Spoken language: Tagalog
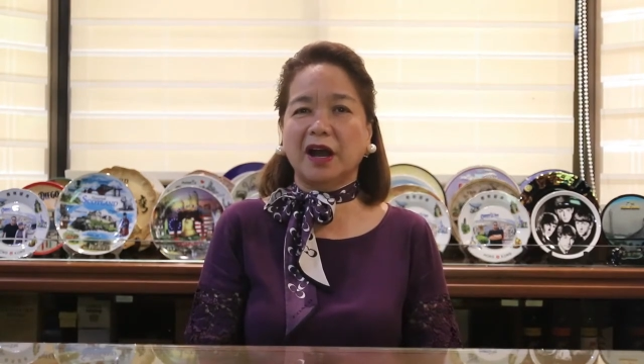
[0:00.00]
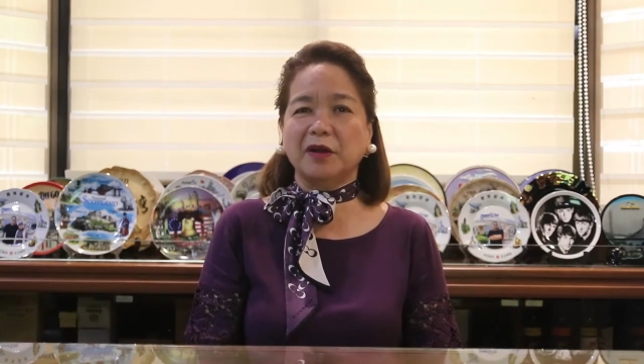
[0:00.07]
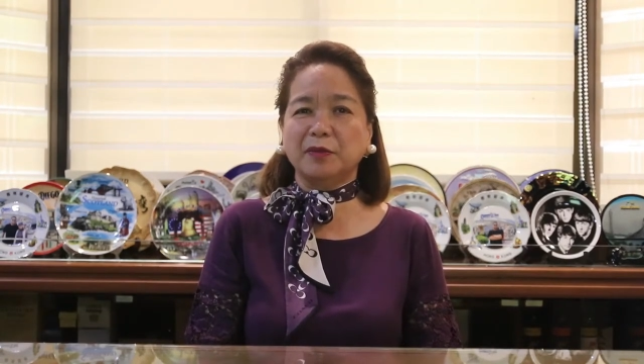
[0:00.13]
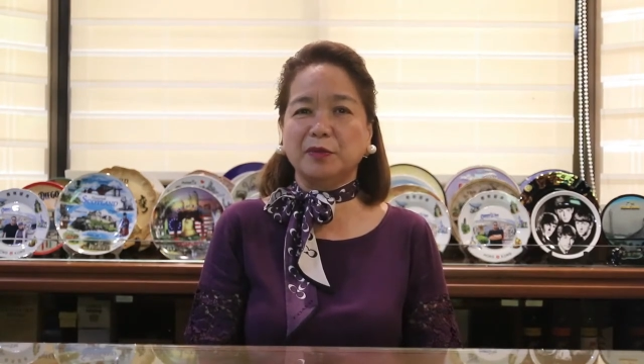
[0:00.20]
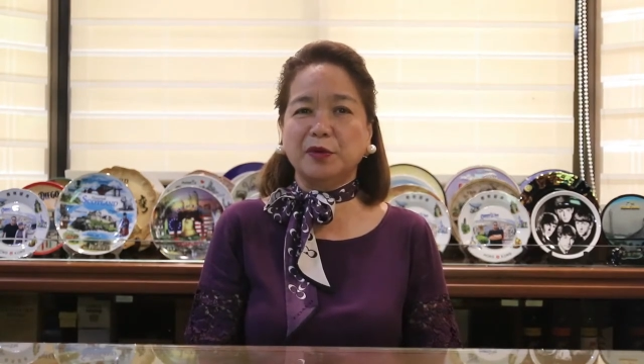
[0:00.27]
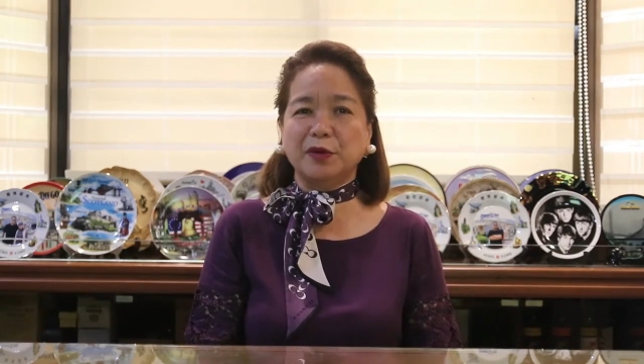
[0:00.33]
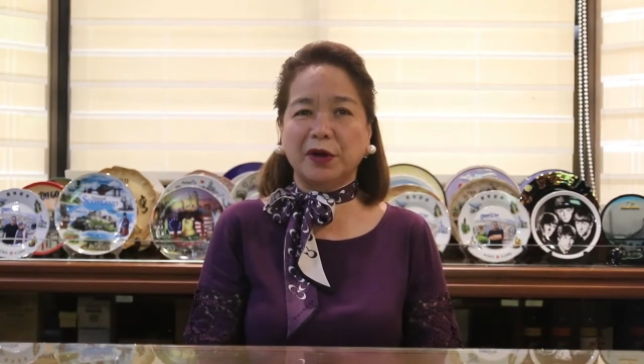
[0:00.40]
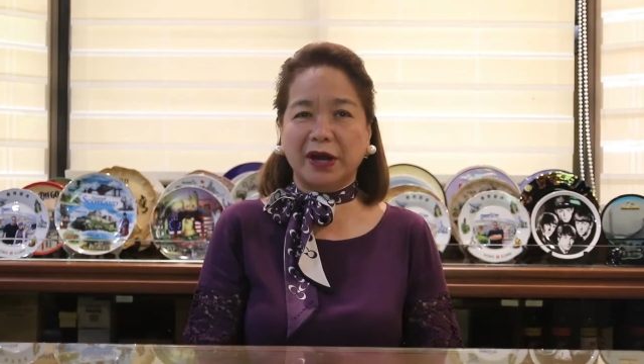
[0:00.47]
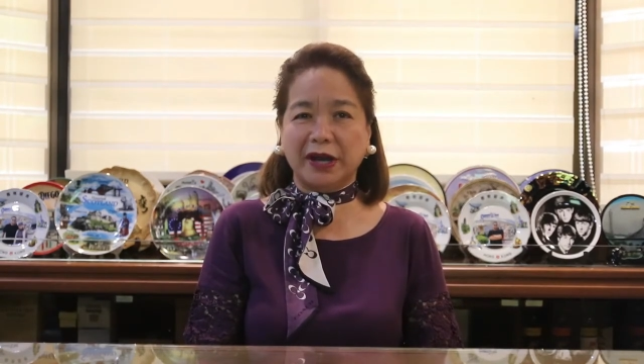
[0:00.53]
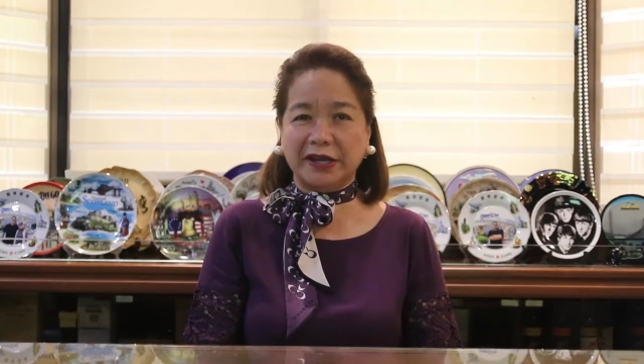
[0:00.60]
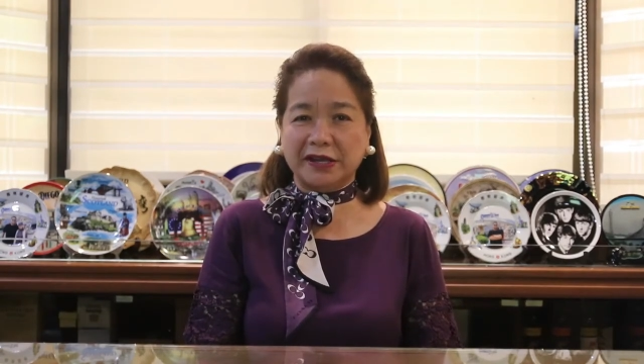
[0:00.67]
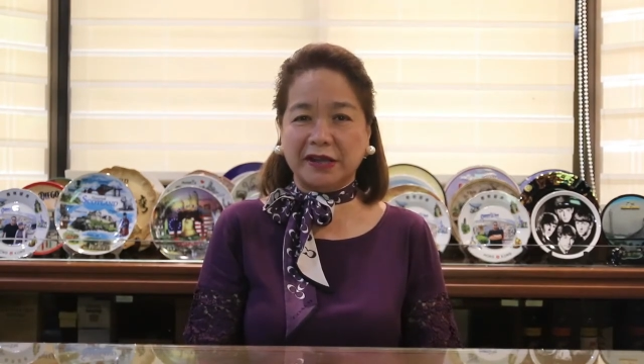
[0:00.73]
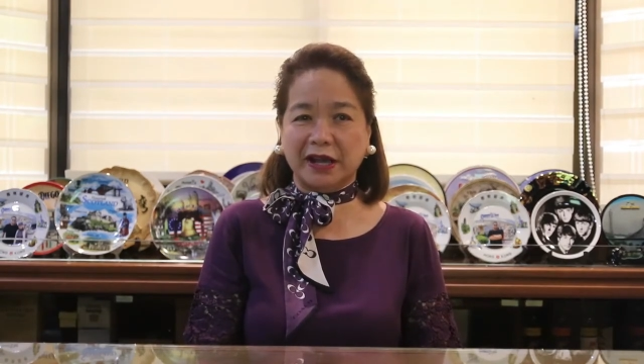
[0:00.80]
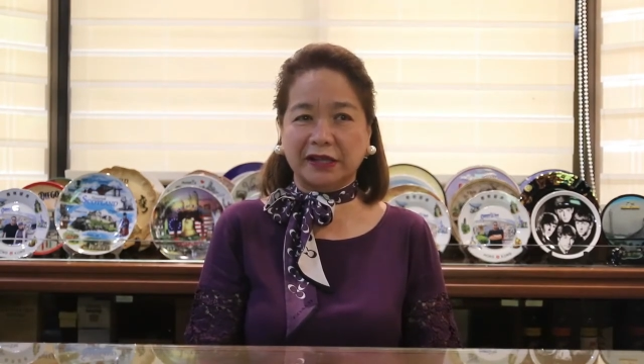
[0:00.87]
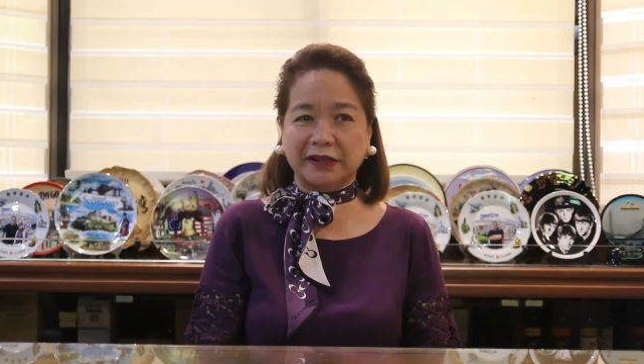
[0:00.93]
ang
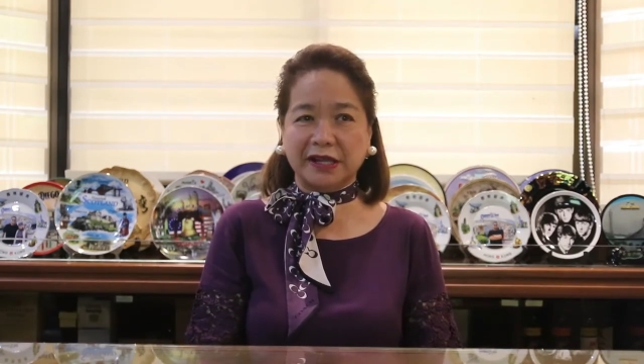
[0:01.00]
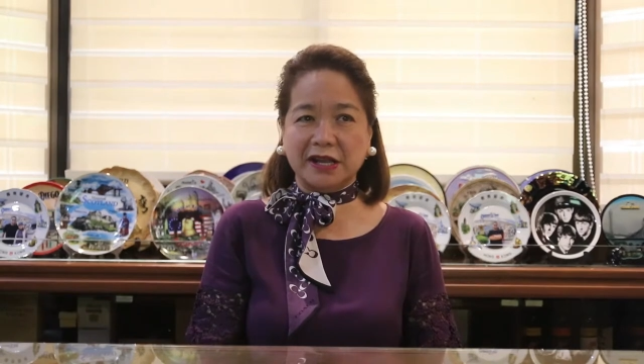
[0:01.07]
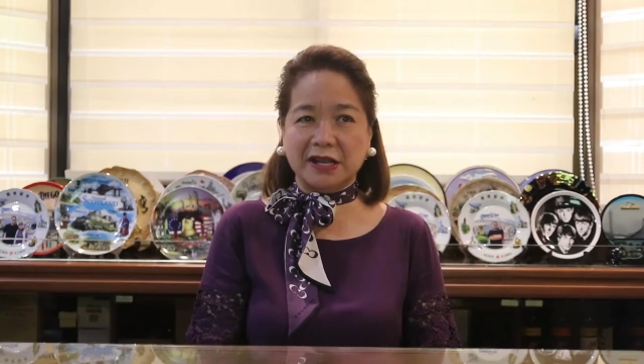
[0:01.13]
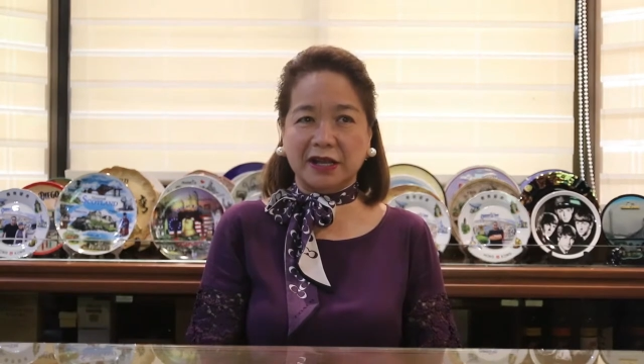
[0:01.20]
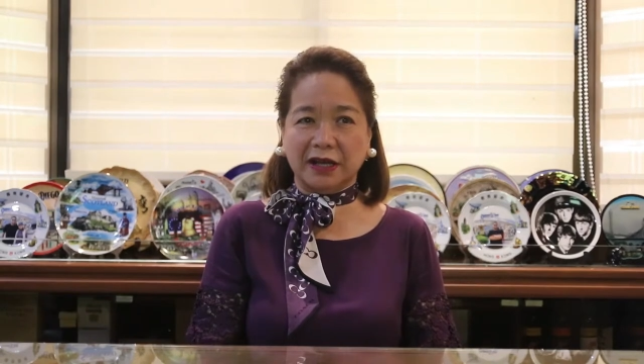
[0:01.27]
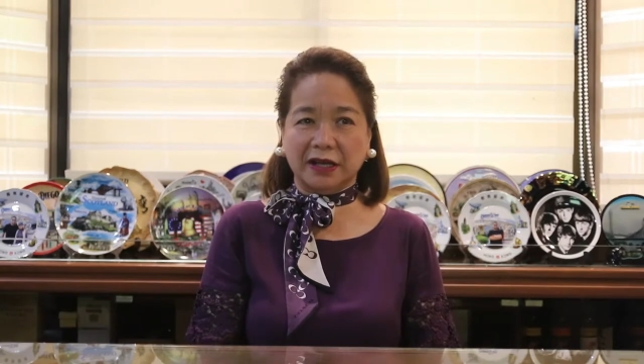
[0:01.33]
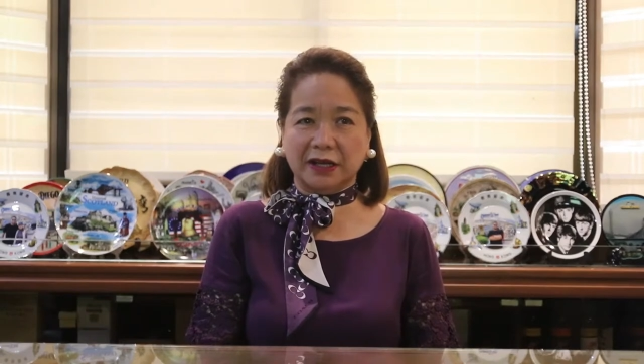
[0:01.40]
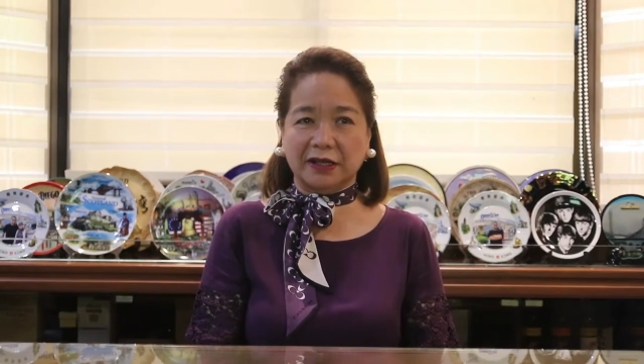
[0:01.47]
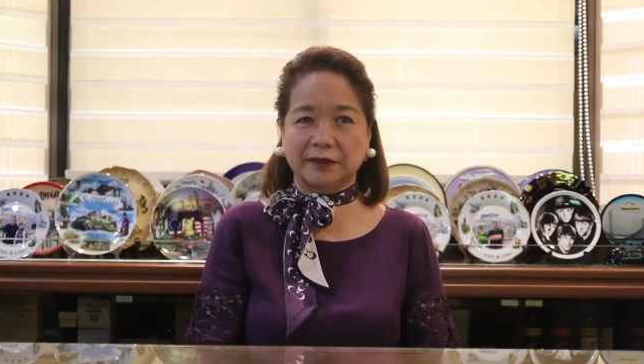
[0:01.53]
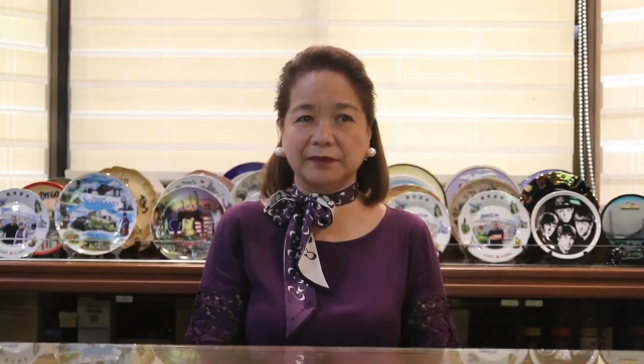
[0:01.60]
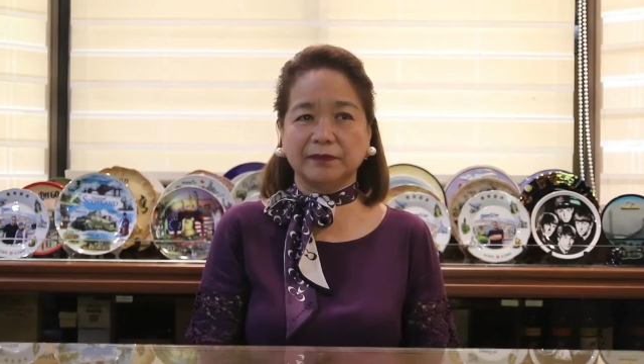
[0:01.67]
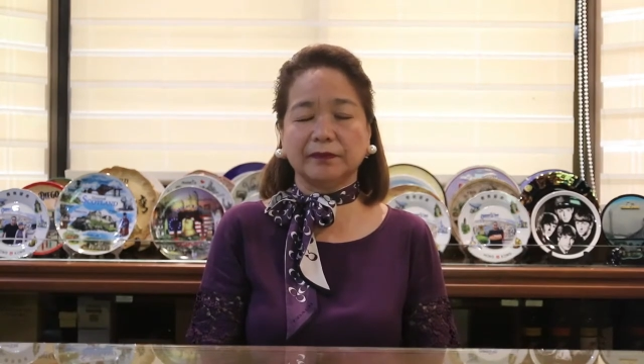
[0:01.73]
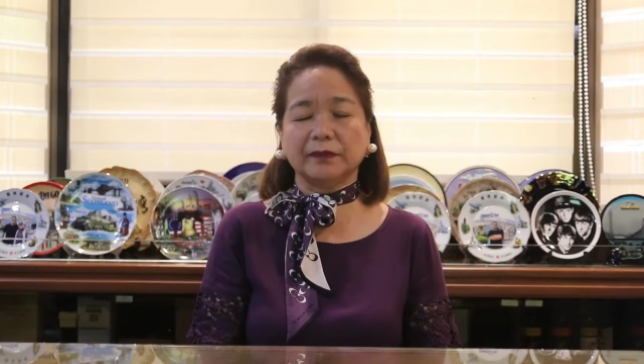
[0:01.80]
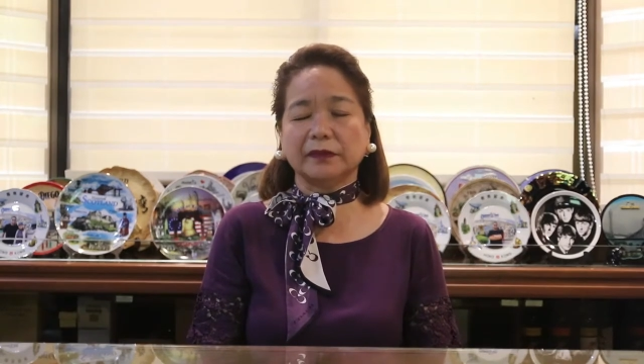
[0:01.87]
buhay nating lahat